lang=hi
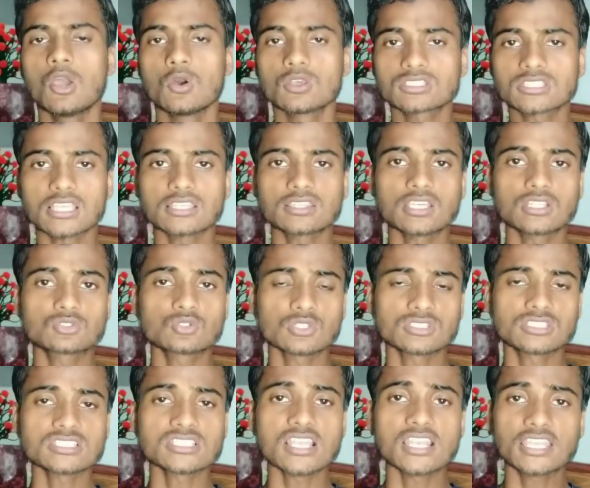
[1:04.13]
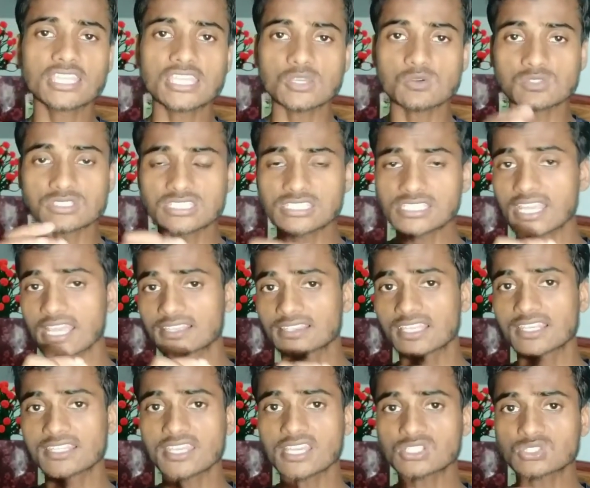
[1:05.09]
उसके अंदर जो चीजें लिखी उसी के
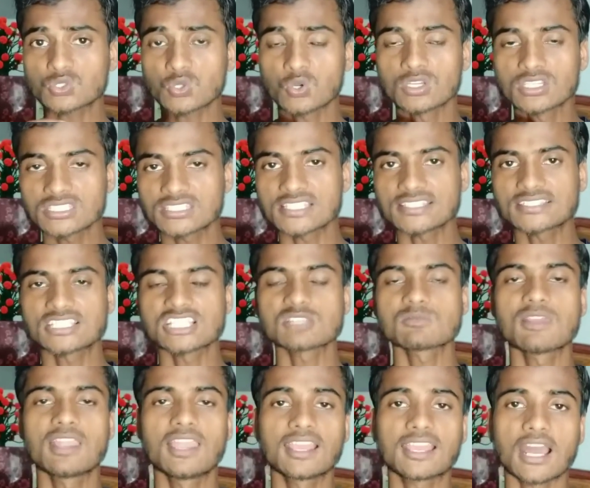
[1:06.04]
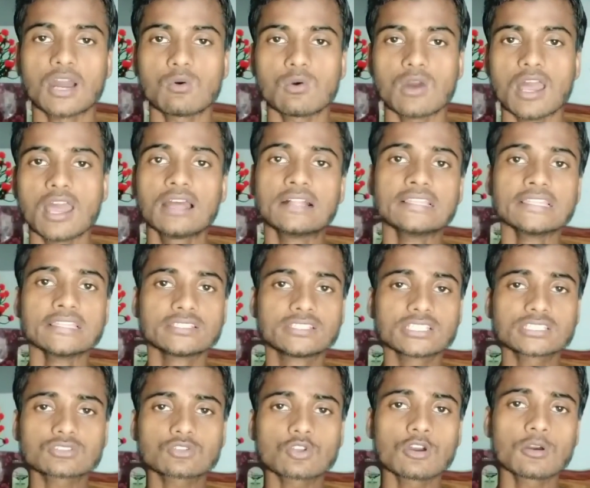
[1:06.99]
अंदर ये छोटी सी चीज में लिखा हुआ है
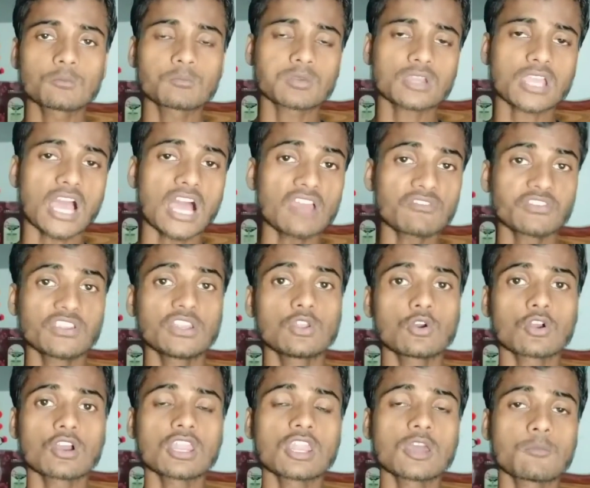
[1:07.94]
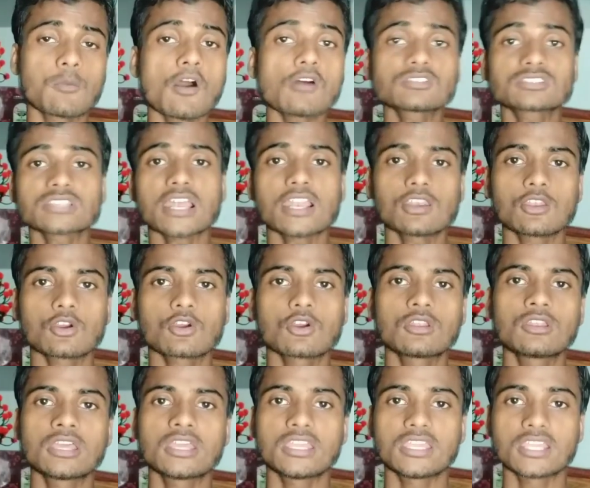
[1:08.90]
जिसको काफी लोगों ने बहुत सारे लोगों
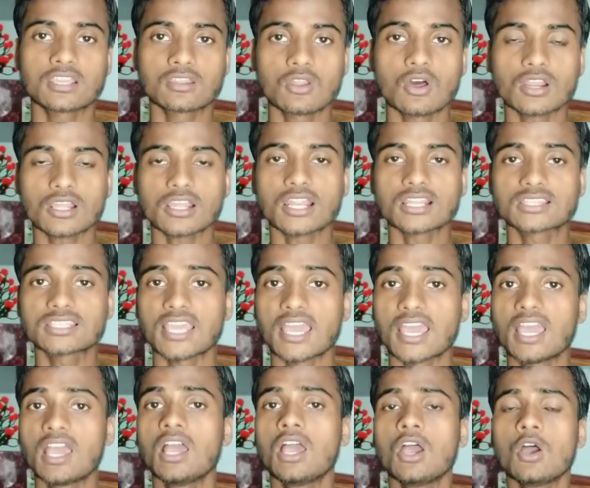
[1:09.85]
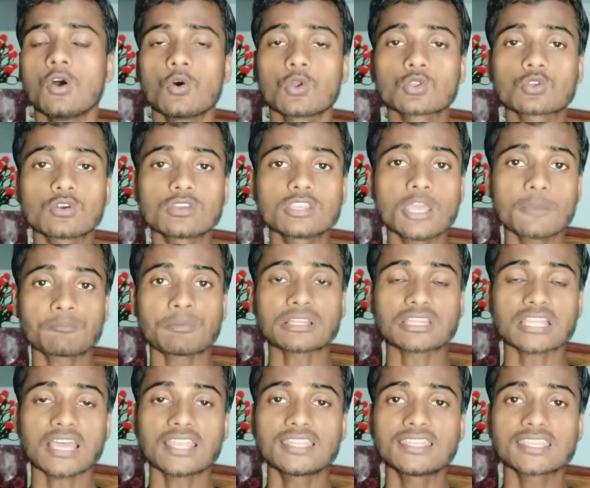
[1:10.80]
ने इग्नोर कर दिया है उनको ये
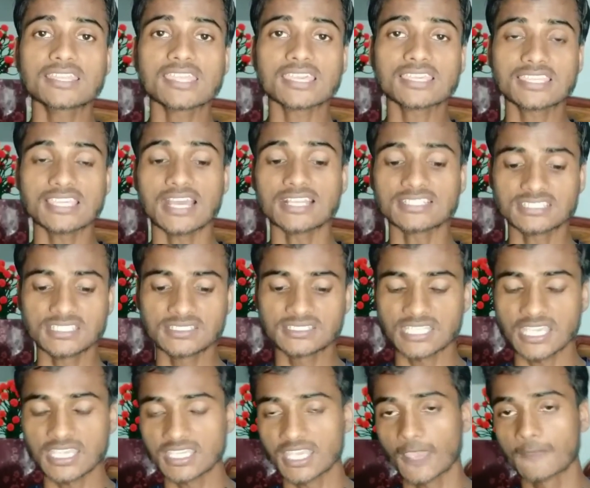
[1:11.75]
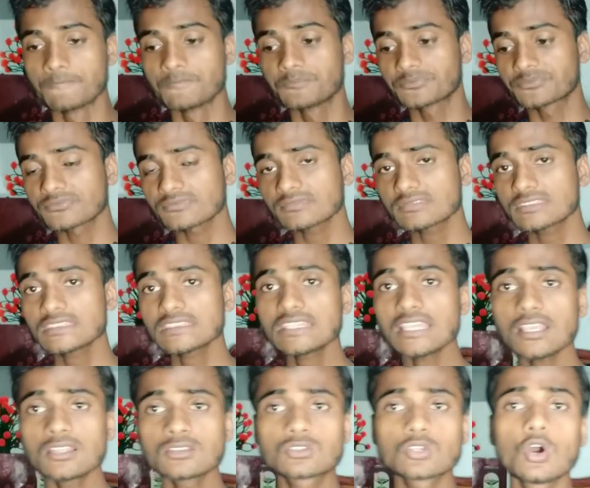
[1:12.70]
पता नहीं कि क्या चीज है ये
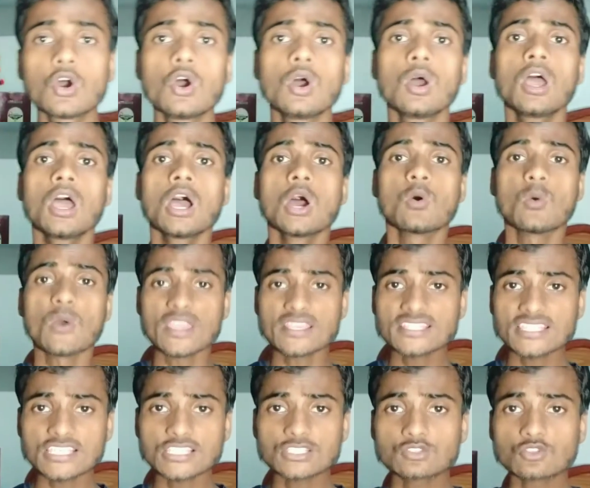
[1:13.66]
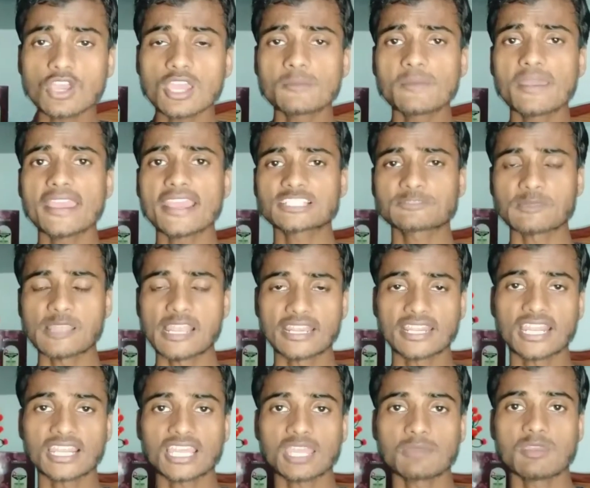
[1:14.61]
तो वही चीज जो है मैं
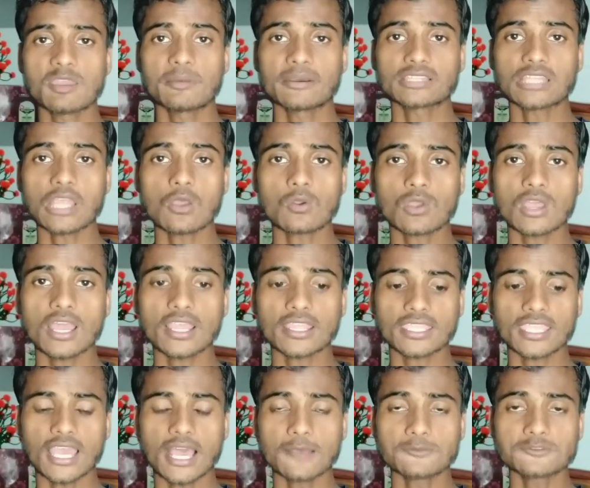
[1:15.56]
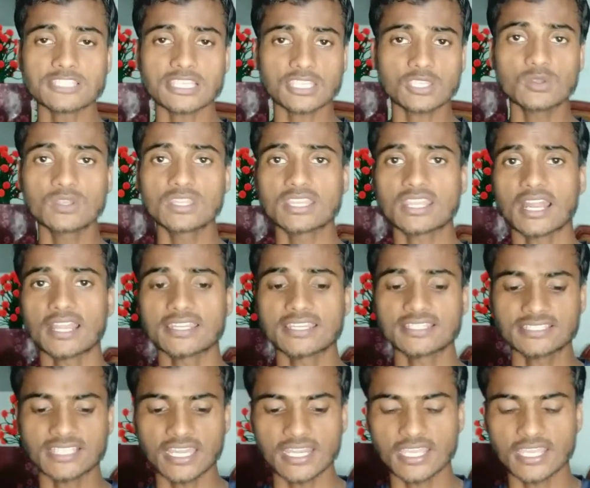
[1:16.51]
एक्सप्लेन करके मैं बताऊंगा कि आपसे क्यों नहीं काटे जा